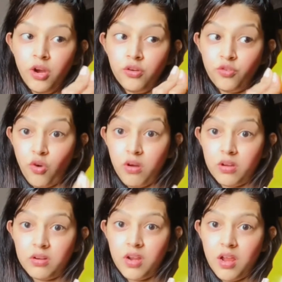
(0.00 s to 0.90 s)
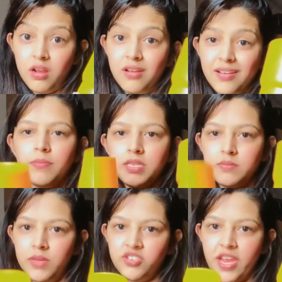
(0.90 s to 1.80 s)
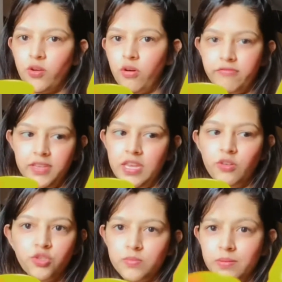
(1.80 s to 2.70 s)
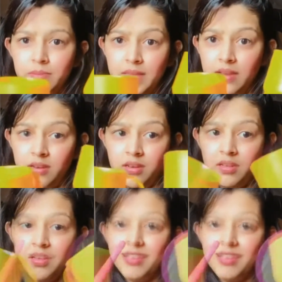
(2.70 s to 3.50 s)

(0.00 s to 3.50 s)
ड्रॉ करना हम इसमें चाय कॉफ़ी या कुछ भी पिया करेंगे